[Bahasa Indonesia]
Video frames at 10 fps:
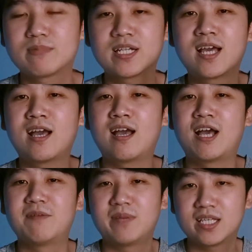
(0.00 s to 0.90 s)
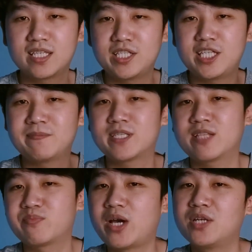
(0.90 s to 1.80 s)
tenang, masih
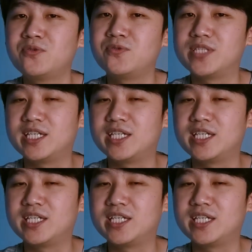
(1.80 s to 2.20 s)
chipset baru,